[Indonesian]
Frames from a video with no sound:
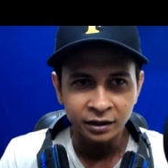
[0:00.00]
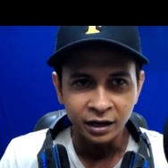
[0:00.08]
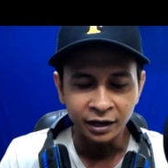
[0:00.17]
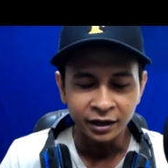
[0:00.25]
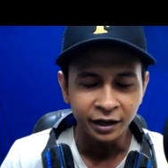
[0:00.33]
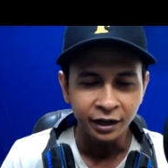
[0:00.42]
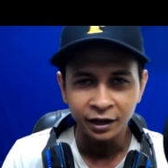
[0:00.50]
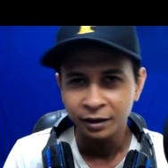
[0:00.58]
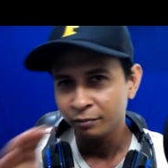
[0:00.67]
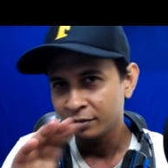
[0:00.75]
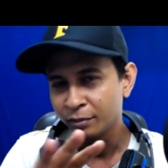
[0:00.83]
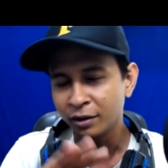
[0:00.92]
Dan ini
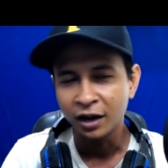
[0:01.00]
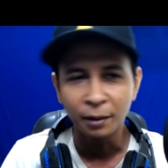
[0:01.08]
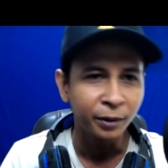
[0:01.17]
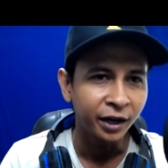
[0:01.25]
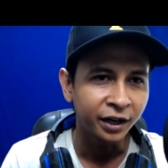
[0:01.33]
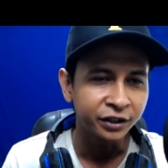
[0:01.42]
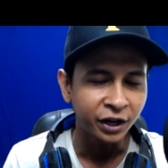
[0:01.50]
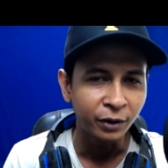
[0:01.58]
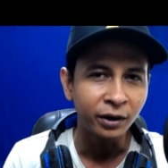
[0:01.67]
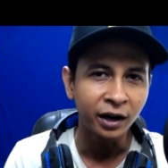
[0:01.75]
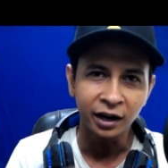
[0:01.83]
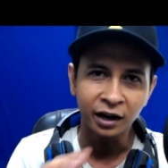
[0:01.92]
benar-benar nggak bikin
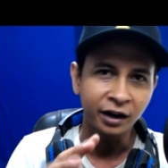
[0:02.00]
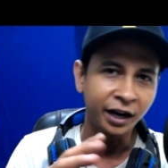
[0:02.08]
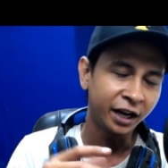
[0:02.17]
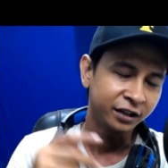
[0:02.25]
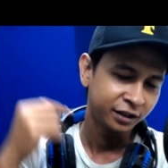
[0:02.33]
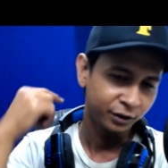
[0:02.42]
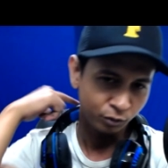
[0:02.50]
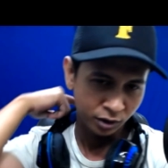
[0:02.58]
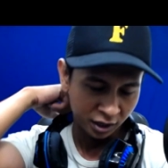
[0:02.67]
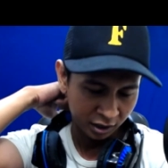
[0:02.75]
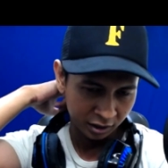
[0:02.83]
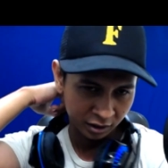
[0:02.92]
kecewa karena reaction
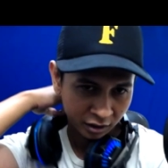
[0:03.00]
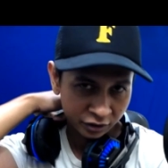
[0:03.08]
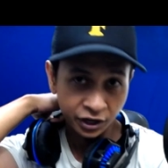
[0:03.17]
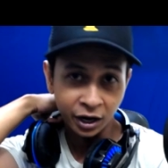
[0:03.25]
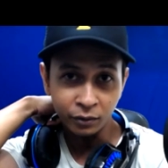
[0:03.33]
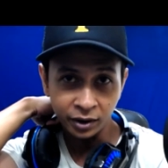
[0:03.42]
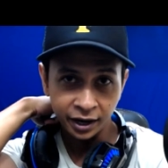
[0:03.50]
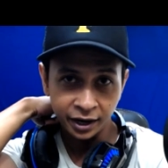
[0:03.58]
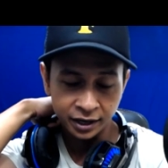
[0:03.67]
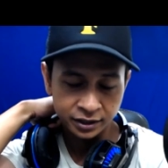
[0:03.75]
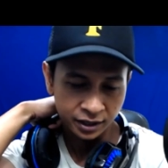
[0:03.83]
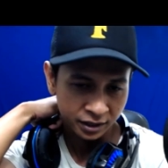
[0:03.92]
gue cewek ya
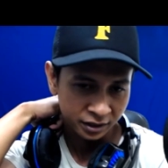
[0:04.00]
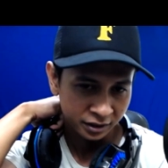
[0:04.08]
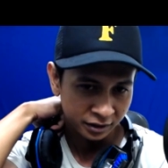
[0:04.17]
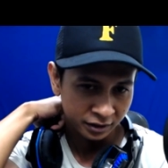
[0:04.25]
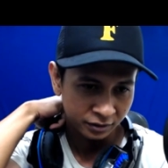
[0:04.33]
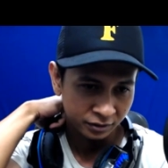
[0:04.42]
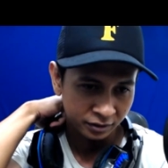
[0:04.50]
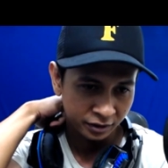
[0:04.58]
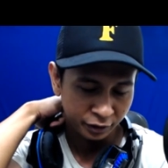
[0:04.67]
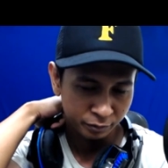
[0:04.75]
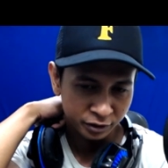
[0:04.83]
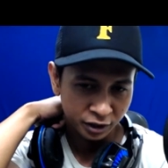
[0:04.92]
guys ya.
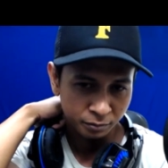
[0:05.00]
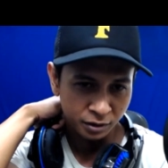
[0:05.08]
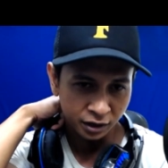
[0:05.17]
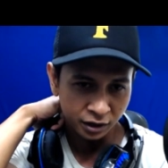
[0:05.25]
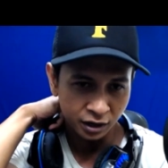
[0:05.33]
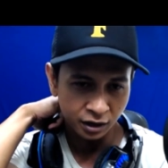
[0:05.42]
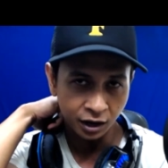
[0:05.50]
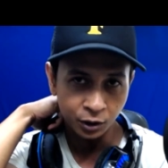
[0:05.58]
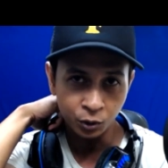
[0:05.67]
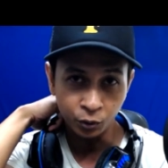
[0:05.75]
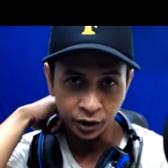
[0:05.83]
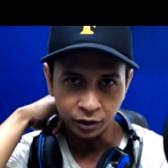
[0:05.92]
Ini bisa dibilang dia adalah
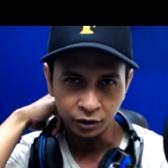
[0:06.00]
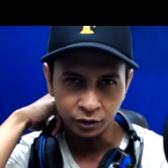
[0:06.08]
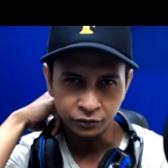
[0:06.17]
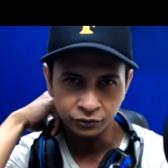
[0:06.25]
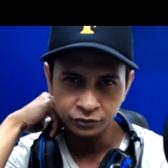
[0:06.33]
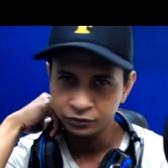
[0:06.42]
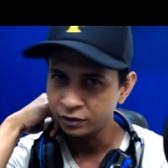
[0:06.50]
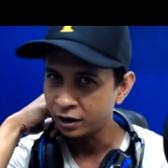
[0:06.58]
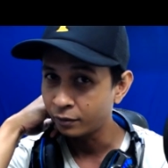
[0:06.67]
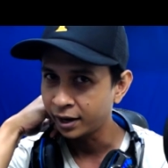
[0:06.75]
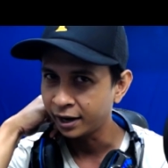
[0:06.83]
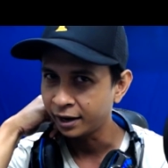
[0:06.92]
queen of
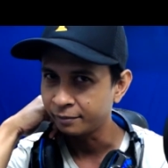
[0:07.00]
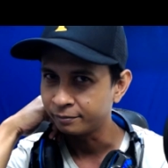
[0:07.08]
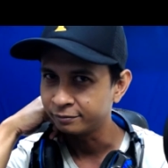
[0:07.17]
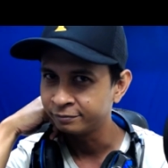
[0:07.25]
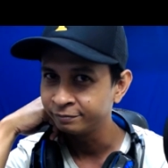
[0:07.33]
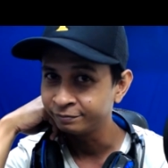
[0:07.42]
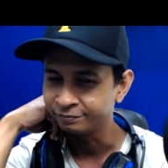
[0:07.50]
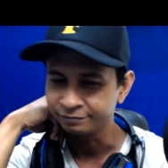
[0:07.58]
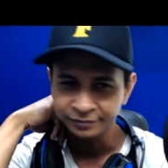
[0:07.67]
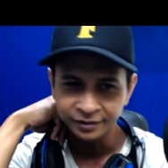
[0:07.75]
AWM hmm.